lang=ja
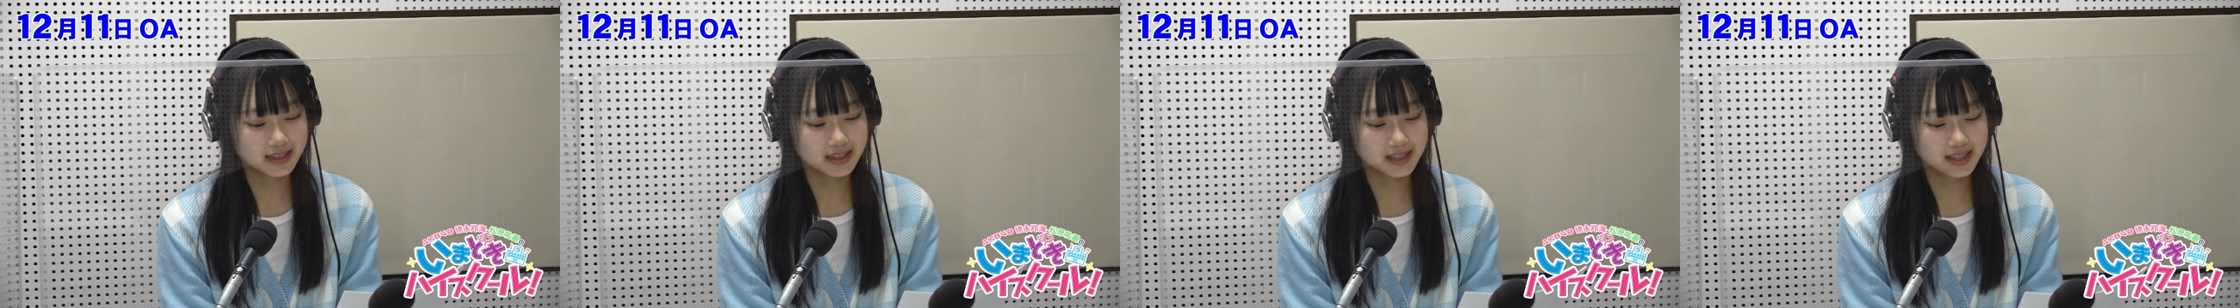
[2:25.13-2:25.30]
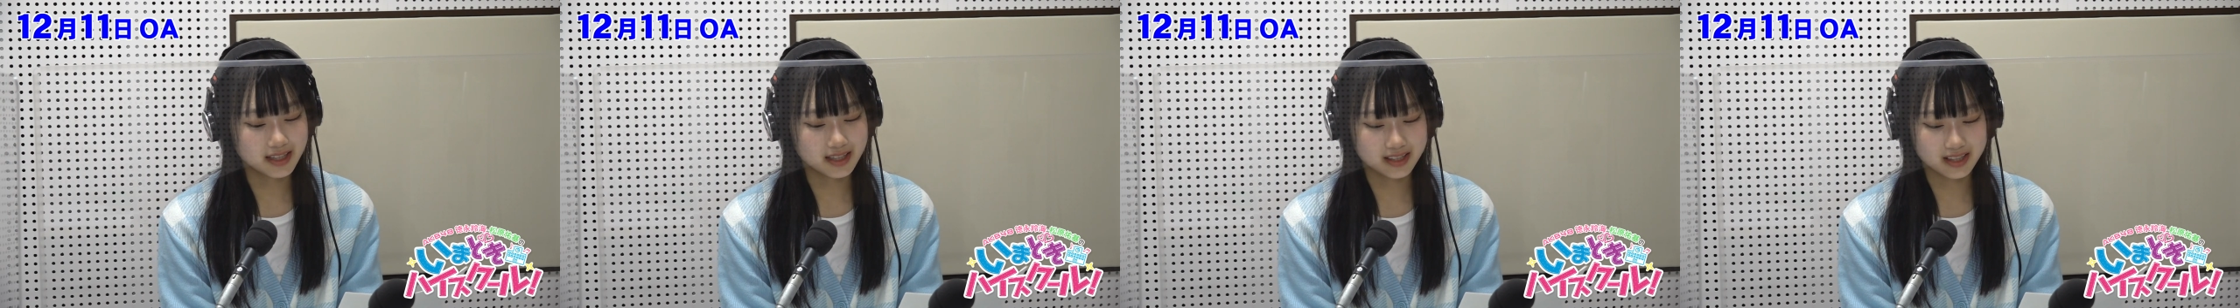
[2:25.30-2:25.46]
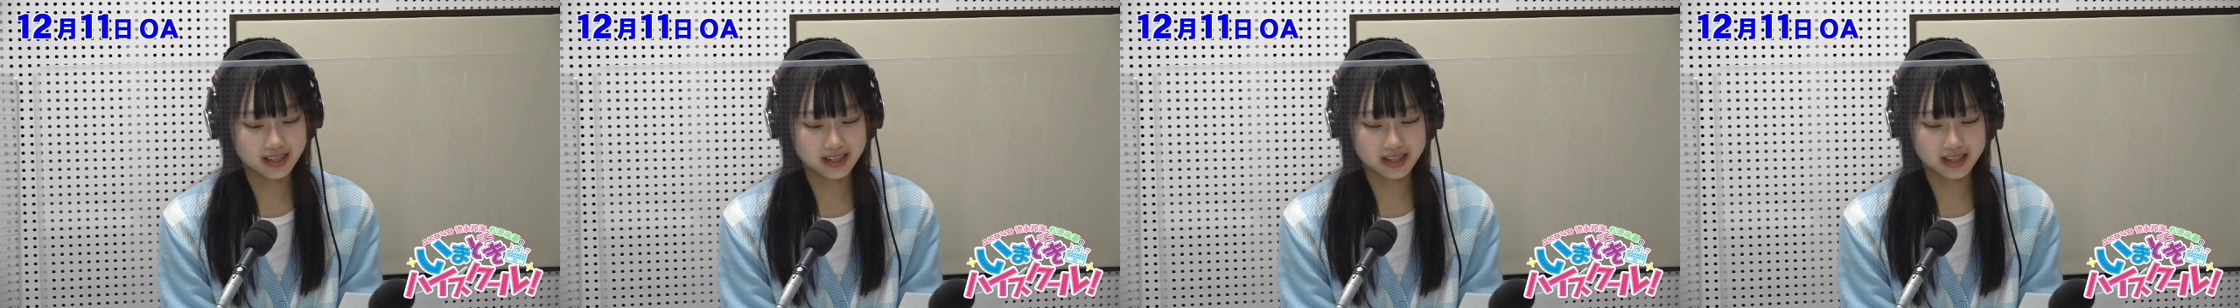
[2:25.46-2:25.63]

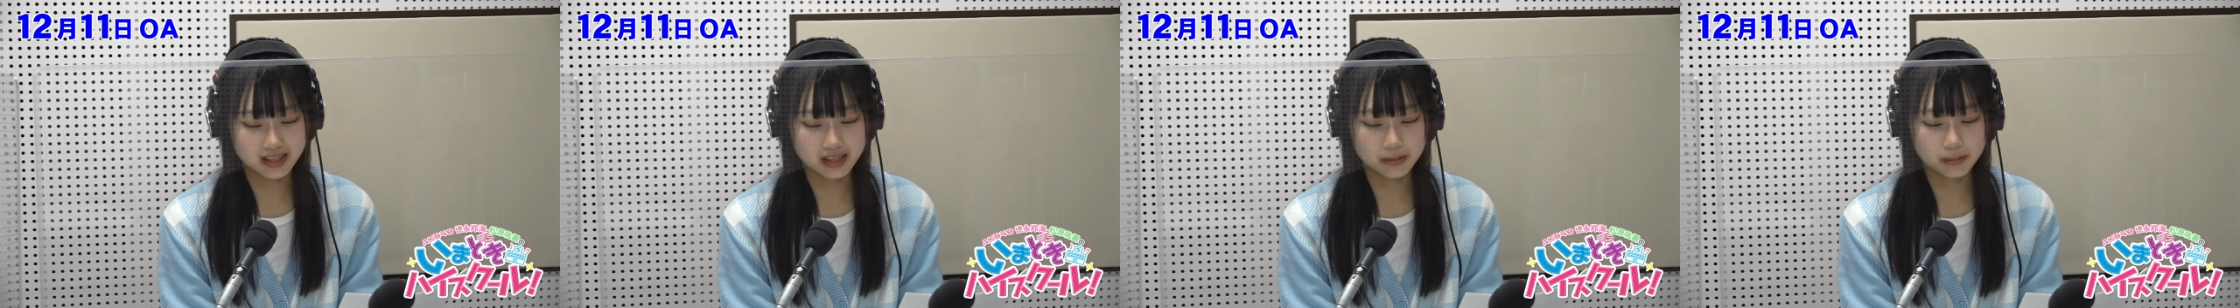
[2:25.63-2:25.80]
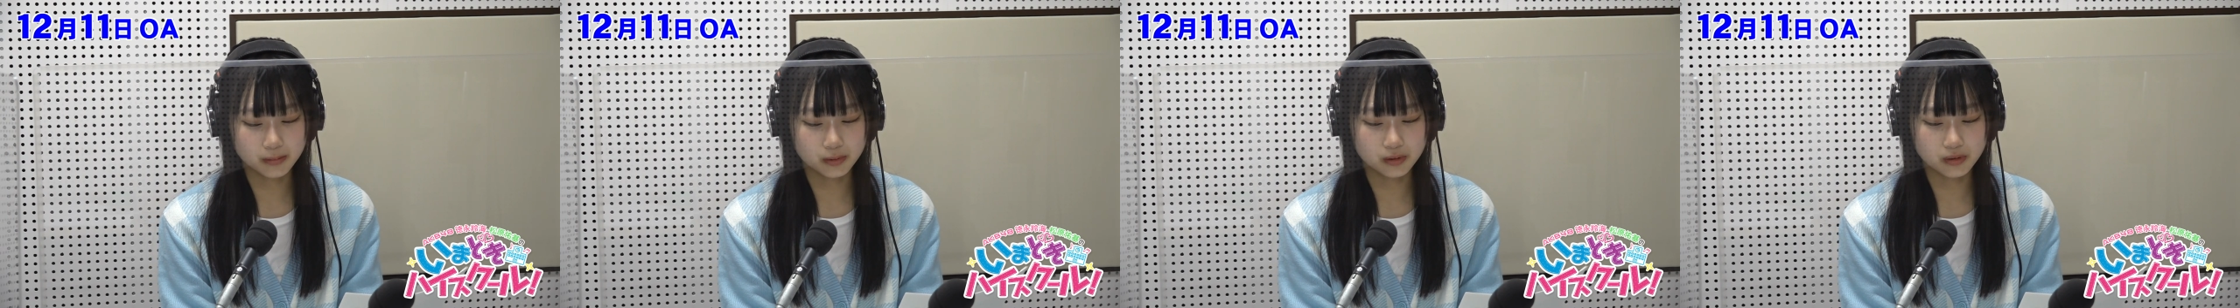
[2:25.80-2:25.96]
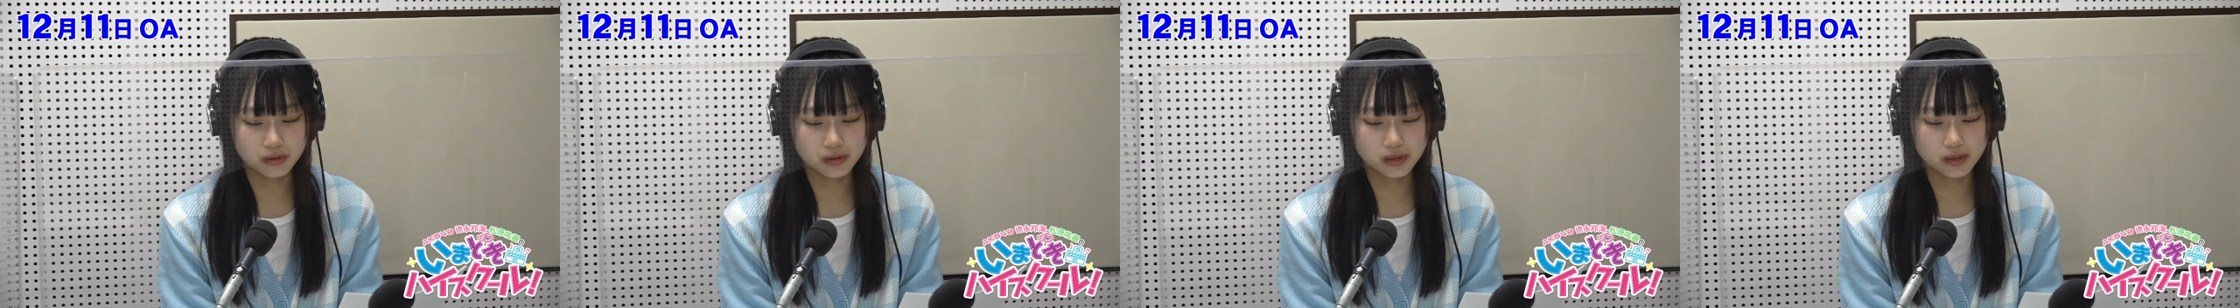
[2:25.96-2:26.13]
やっててで
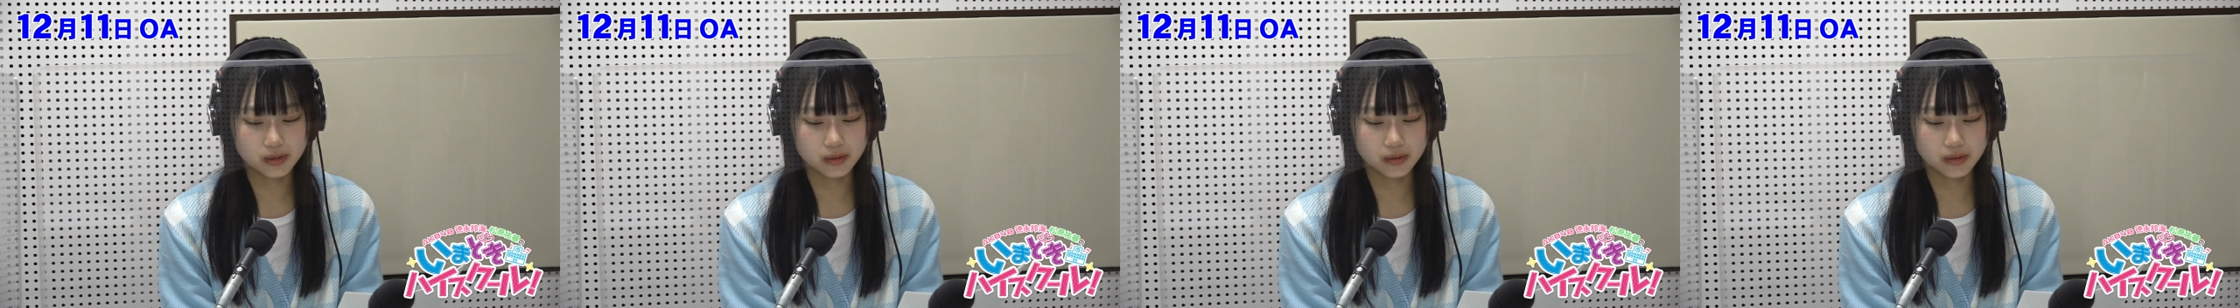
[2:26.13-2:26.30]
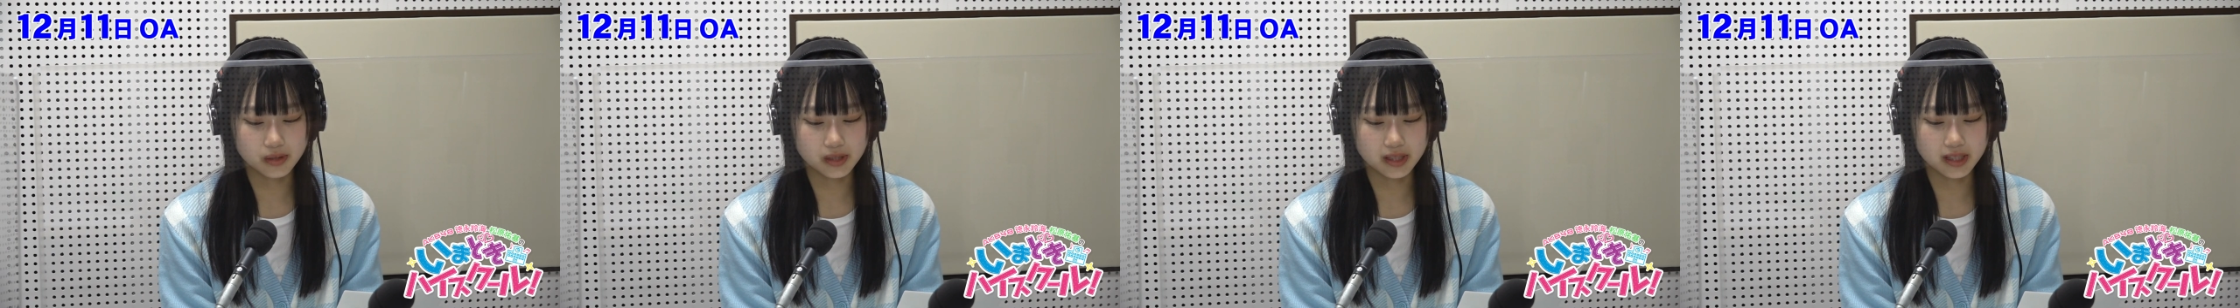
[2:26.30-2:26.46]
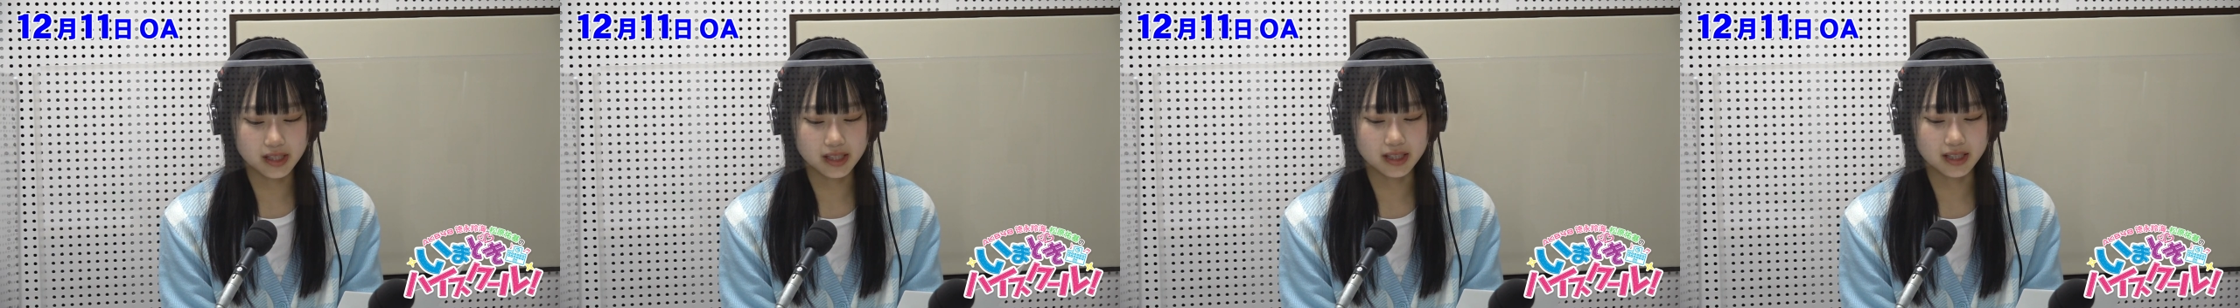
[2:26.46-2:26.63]
もすご
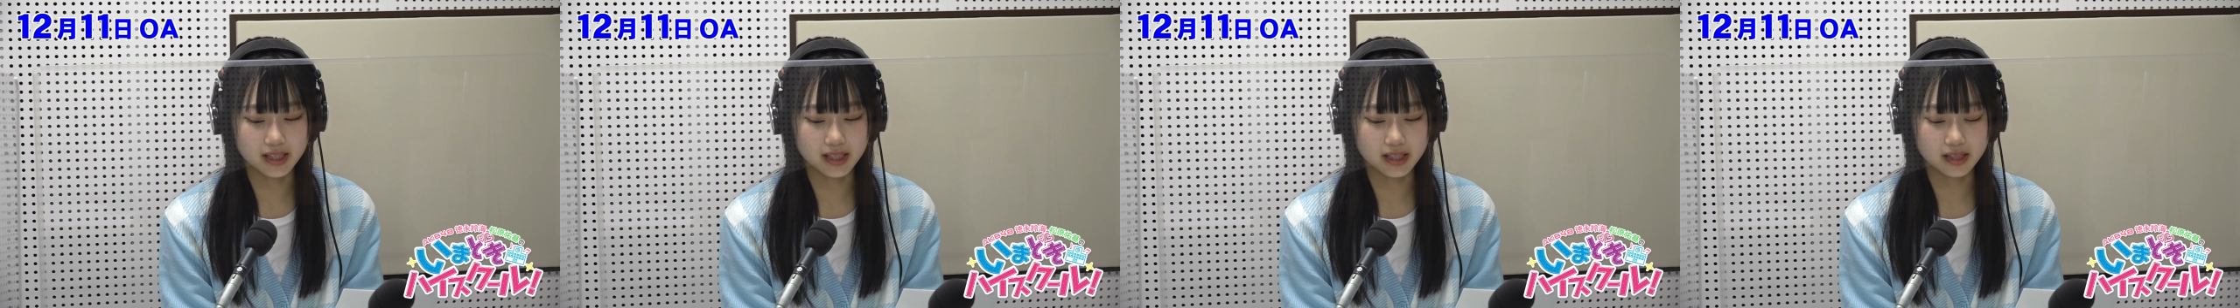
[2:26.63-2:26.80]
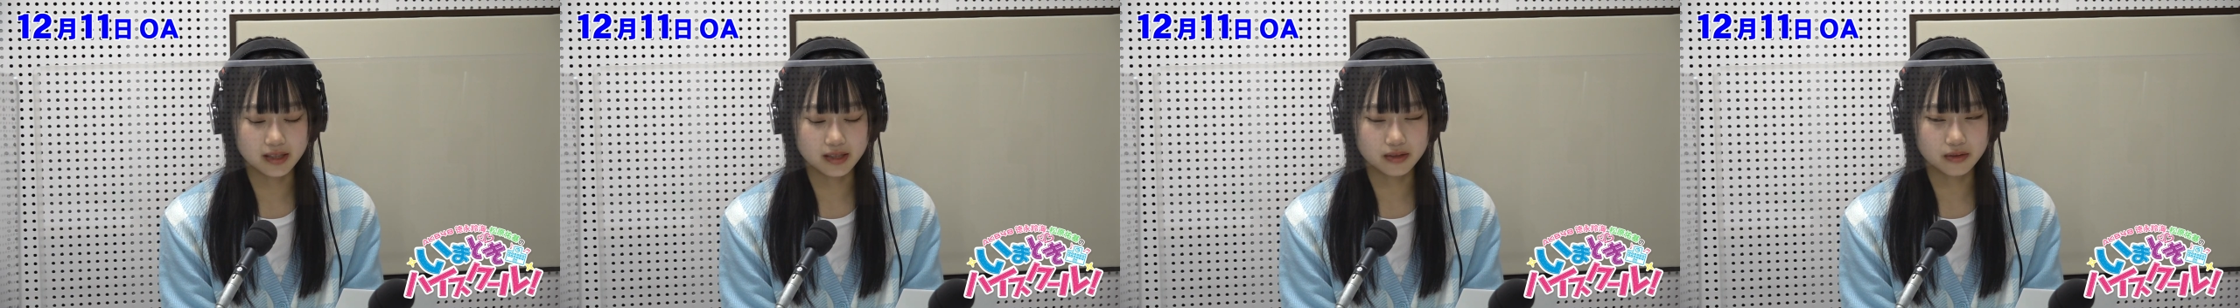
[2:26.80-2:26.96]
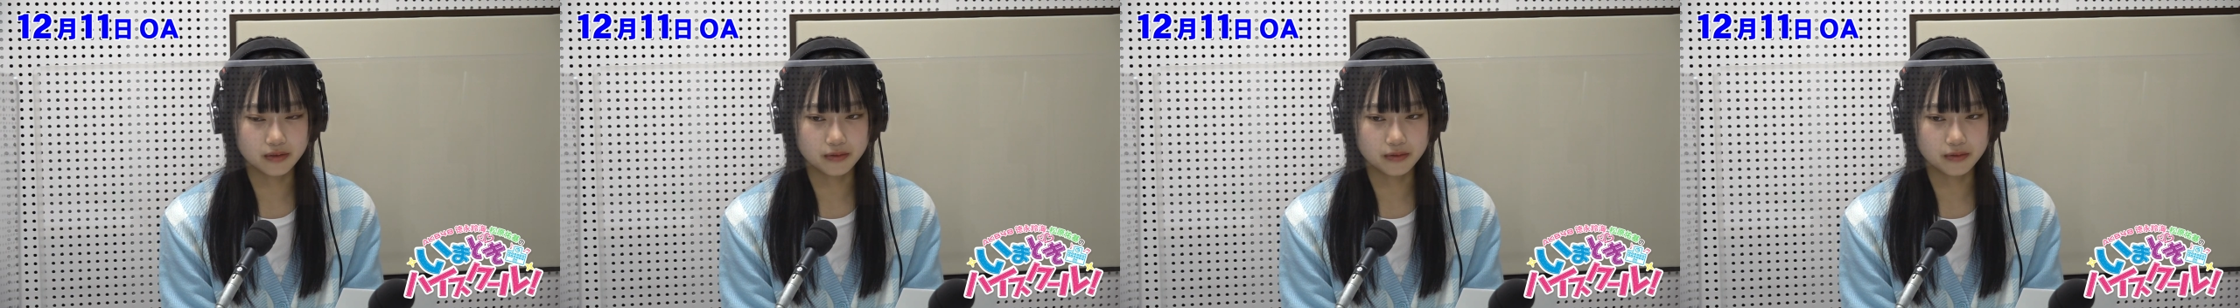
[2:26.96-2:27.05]
いなんか